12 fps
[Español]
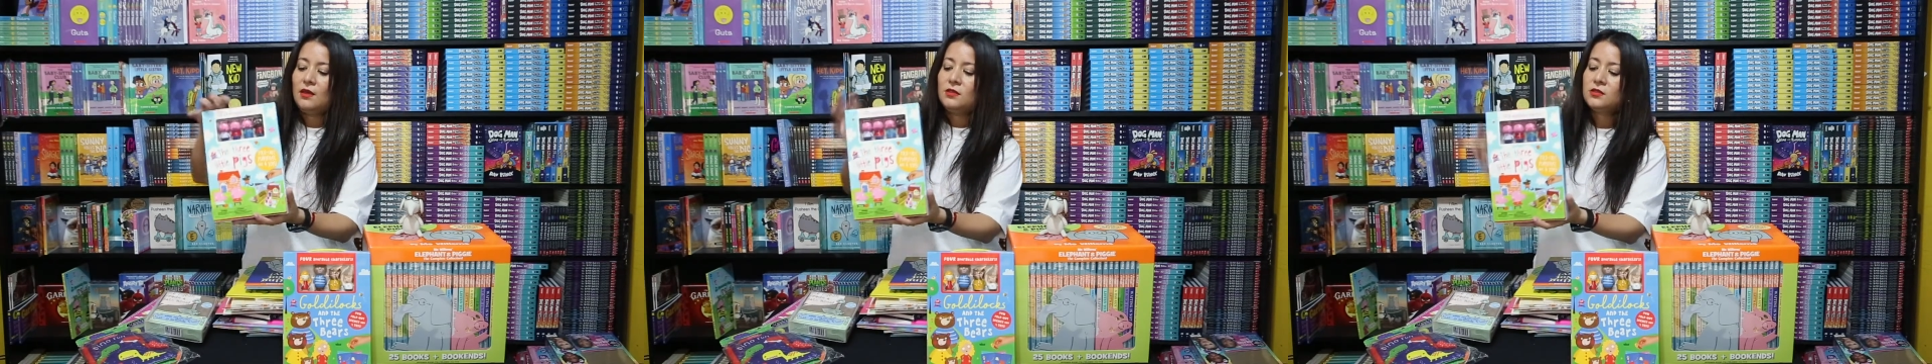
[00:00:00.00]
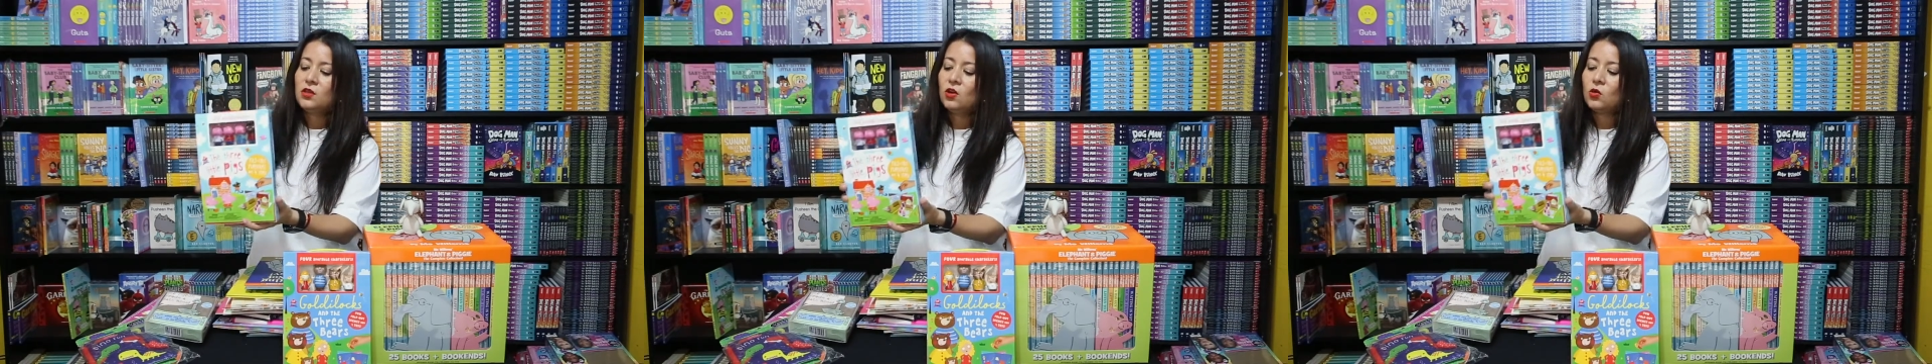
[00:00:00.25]

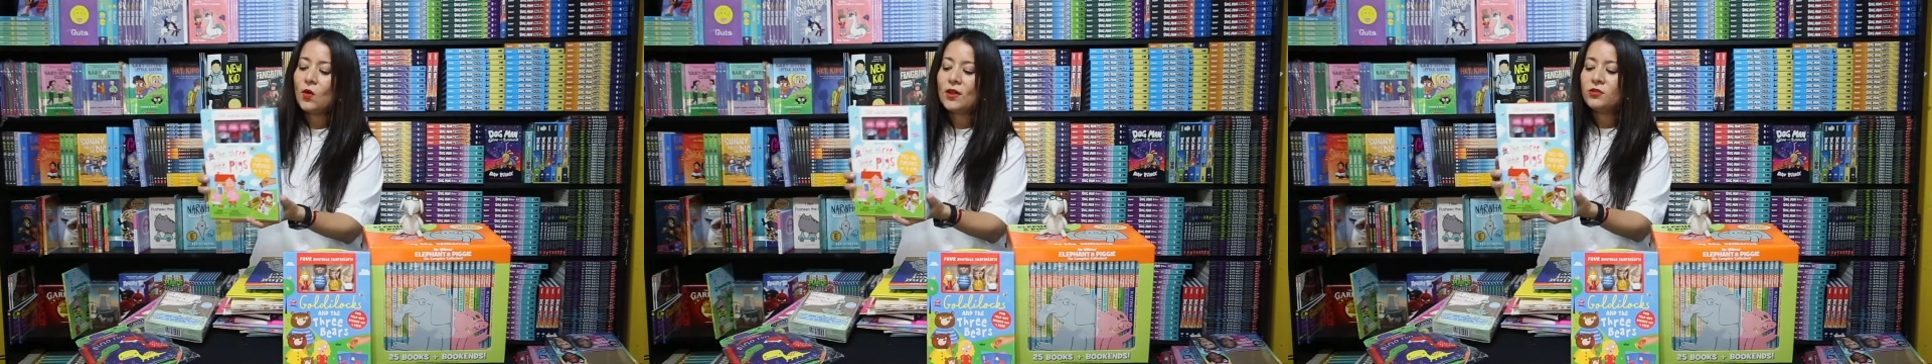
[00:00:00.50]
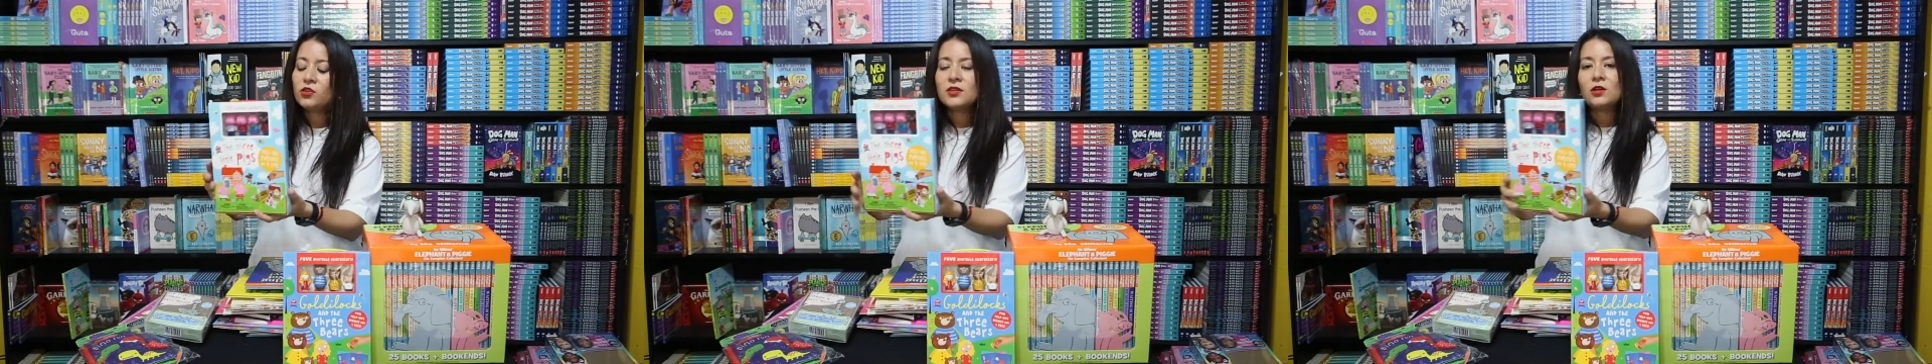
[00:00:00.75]
son
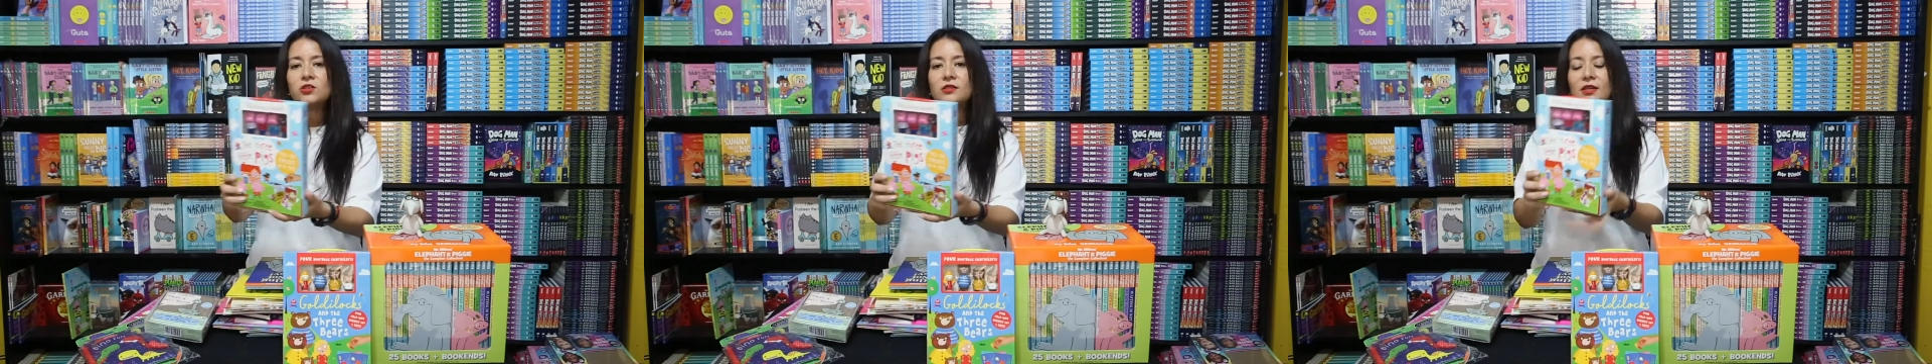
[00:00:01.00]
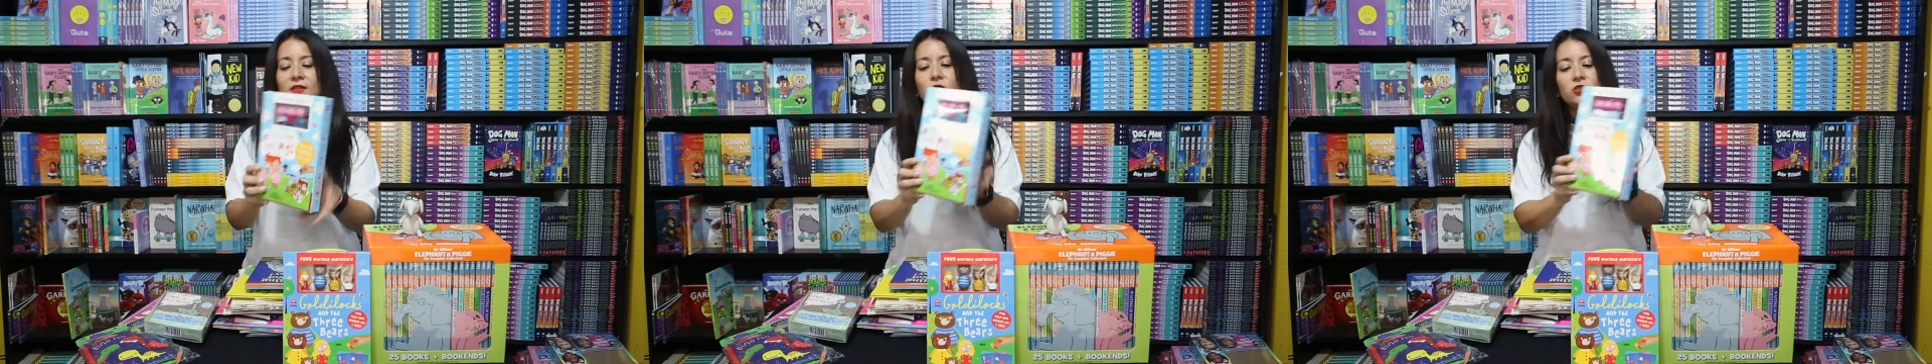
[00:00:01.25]
cuentos de los
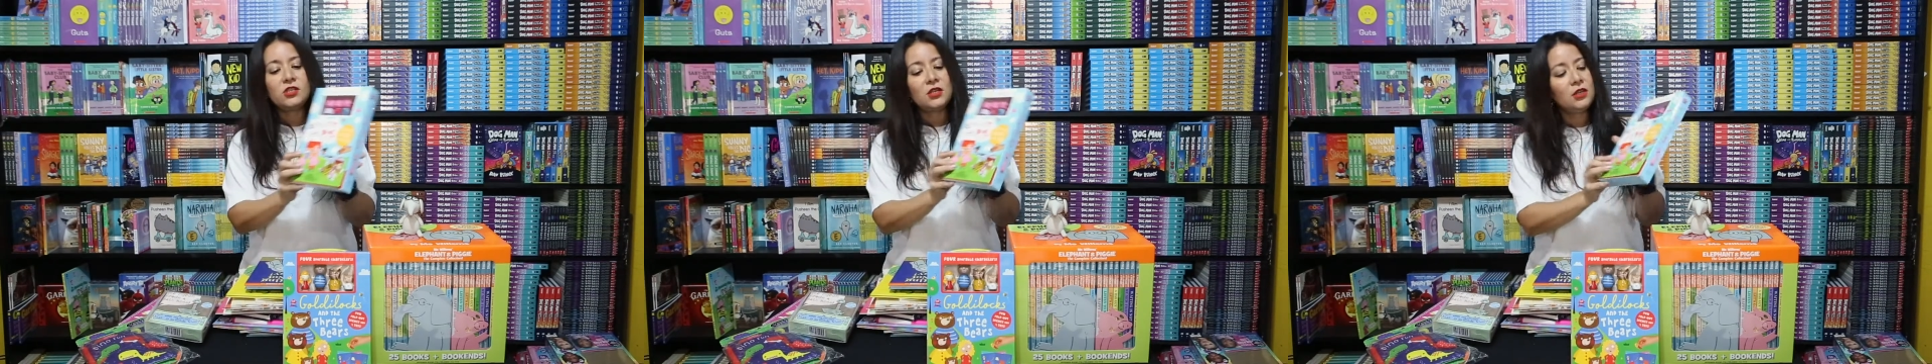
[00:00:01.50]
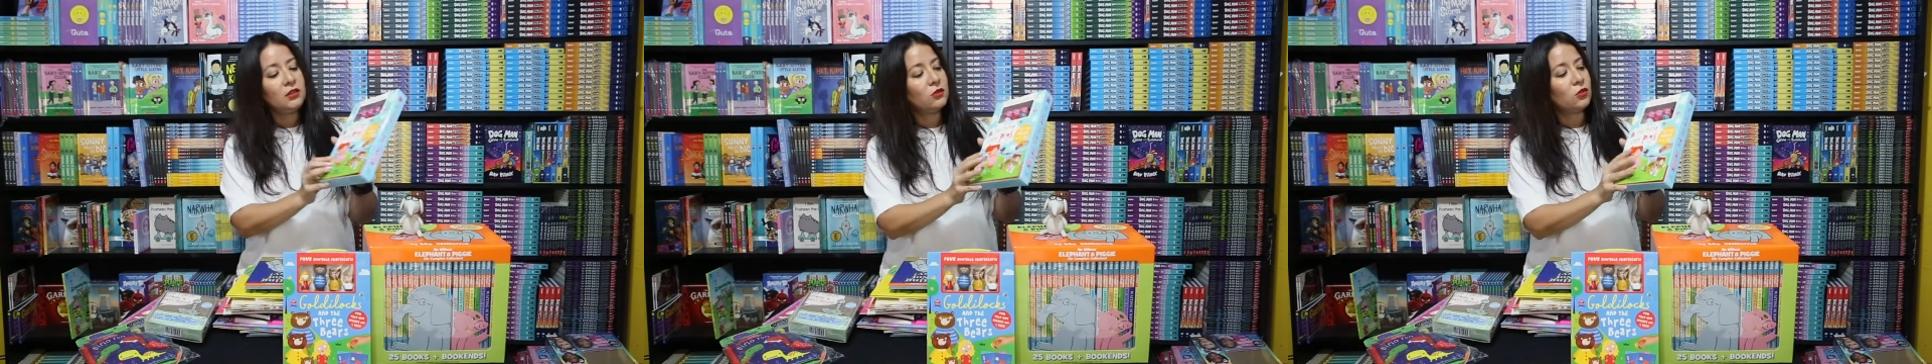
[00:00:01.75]
tres
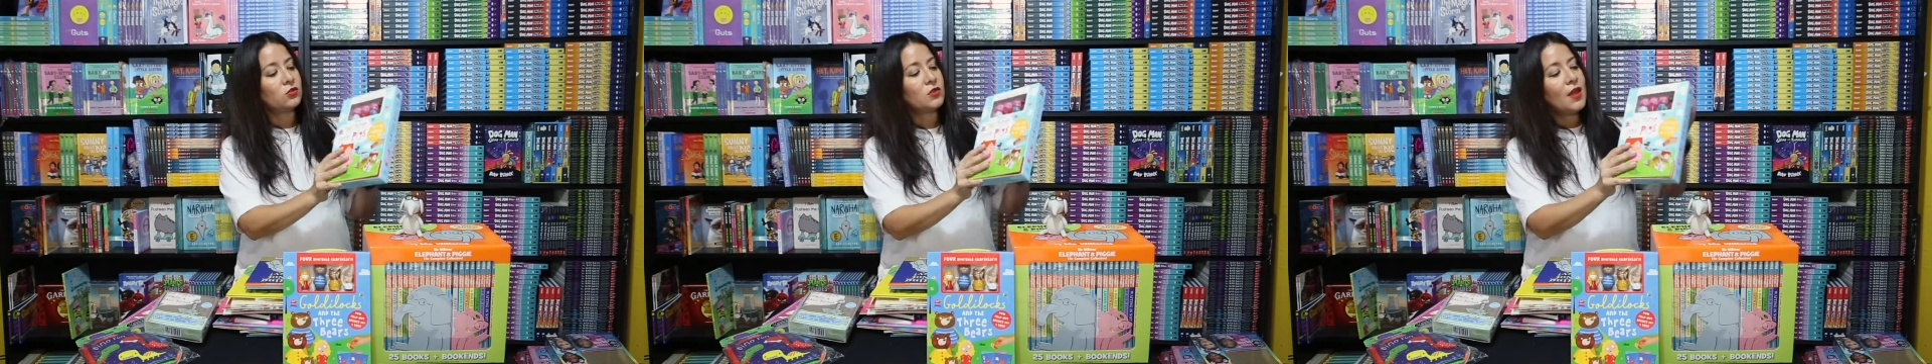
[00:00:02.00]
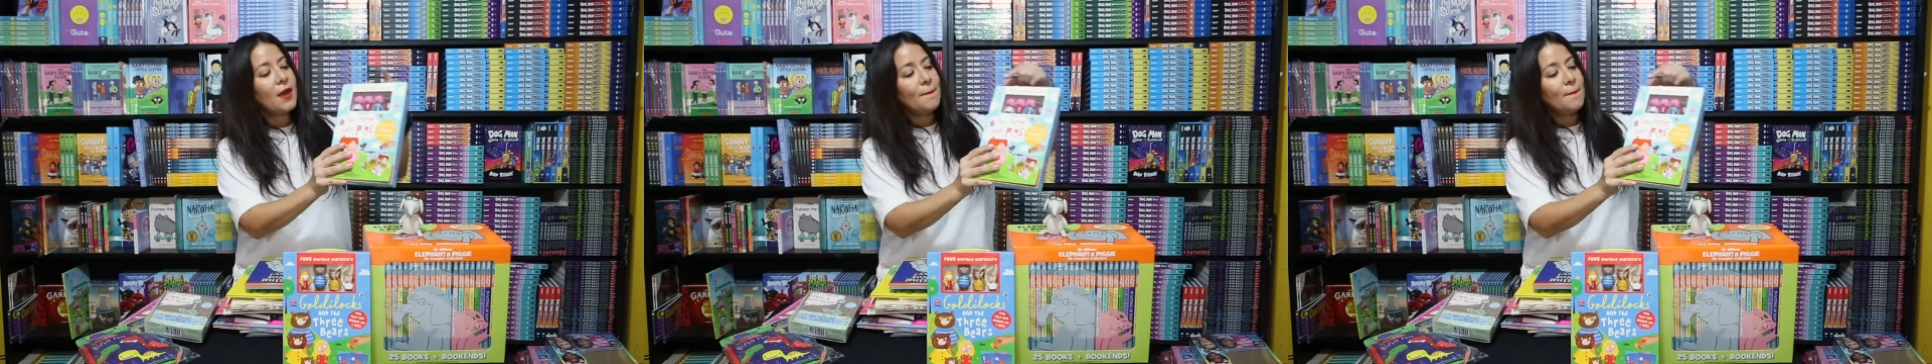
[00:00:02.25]
cochinitos.